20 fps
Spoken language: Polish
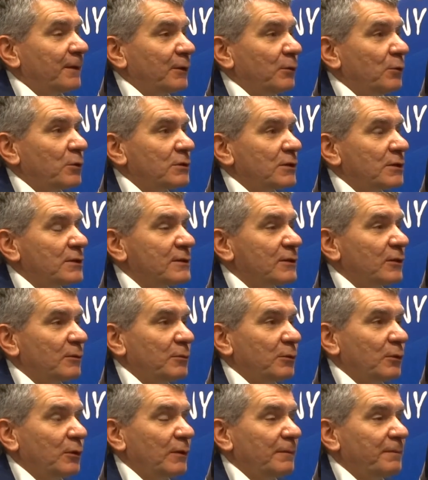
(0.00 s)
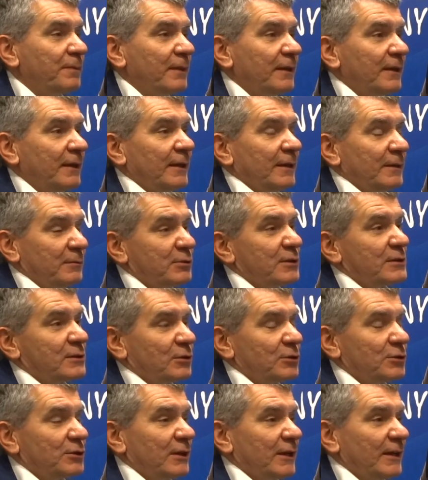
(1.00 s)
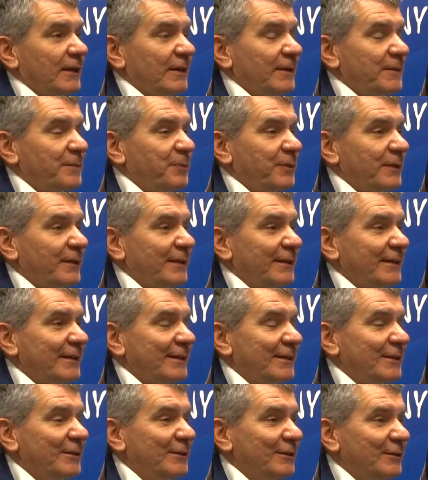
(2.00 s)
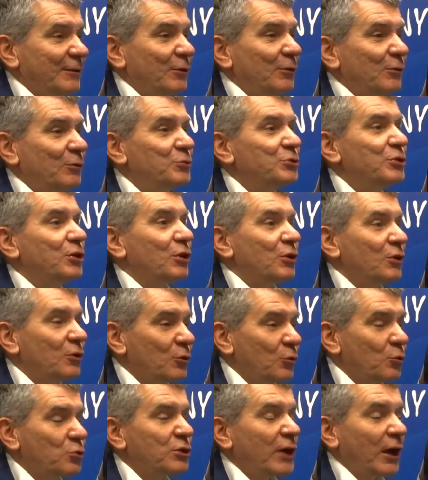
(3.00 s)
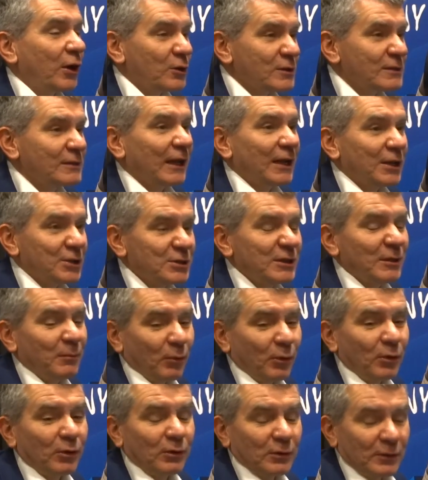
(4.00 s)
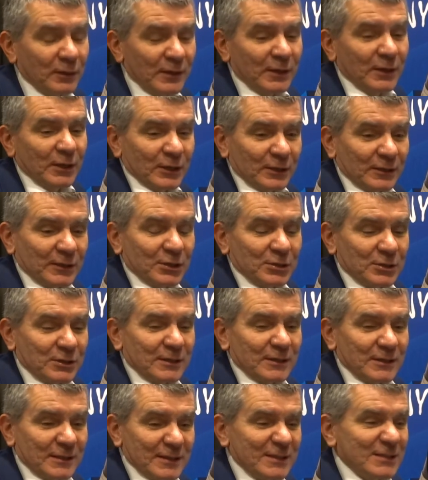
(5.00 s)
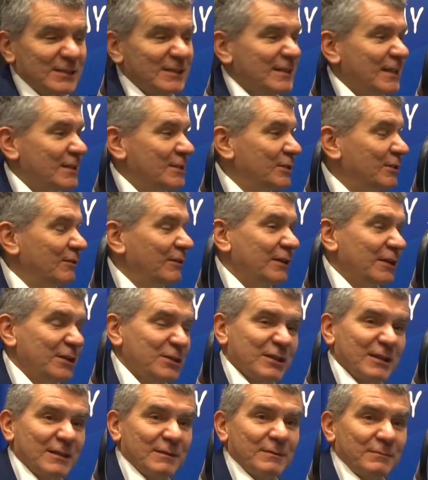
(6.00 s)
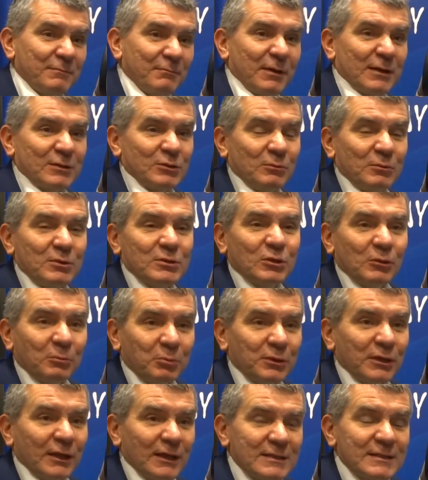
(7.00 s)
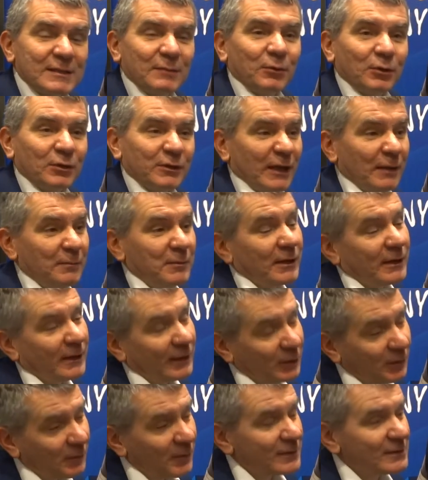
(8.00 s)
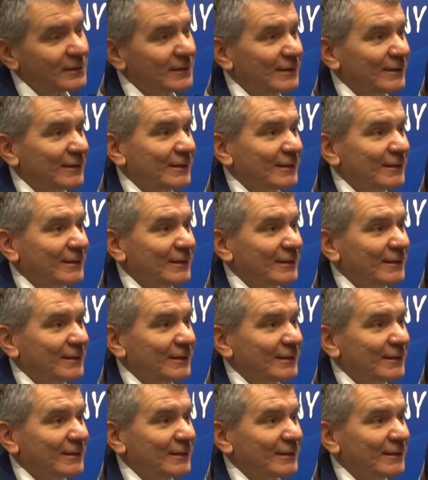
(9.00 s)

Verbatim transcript: głośno się zrobiło przez to, że no, ludzie ruszając na Leśne Molo też zdecydowanie chcieli bardzo blisko podjechać samochodami. Natomiast